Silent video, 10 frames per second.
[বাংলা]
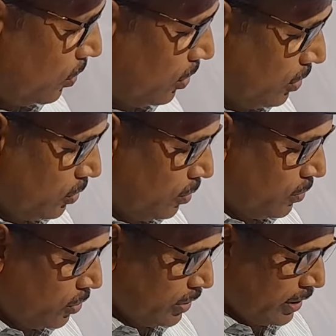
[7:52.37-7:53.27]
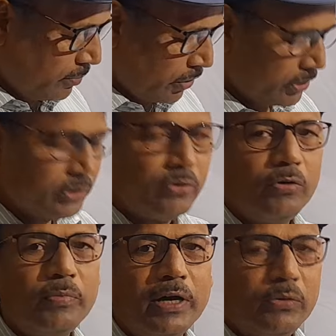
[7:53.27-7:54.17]
রোহন ও মোহনের বয়সের
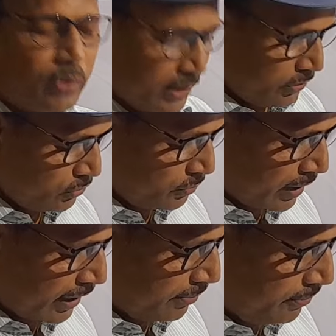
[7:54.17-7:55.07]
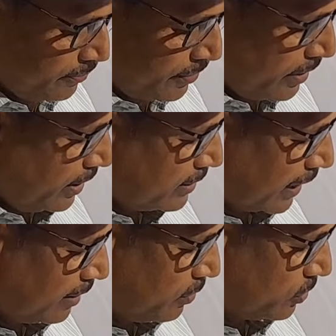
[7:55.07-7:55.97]
অনুপাত ওয়ান ইস টু ফাইভ
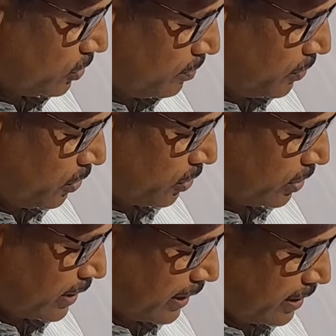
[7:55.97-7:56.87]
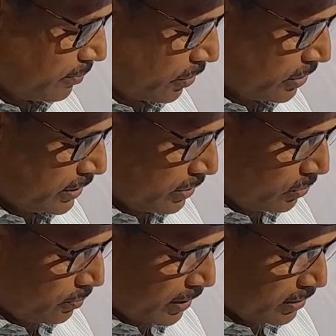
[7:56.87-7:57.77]
সাত বছর পর তাদের বয়সের
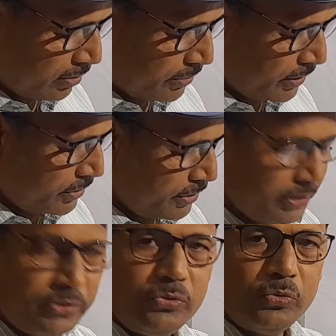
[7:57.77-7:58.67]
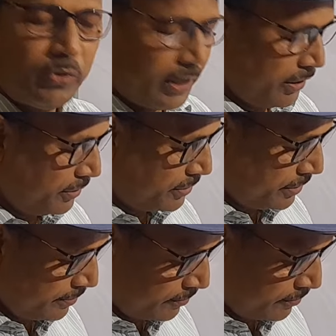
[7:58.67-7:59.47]
অনুপাত হবে থ্রি টু এইট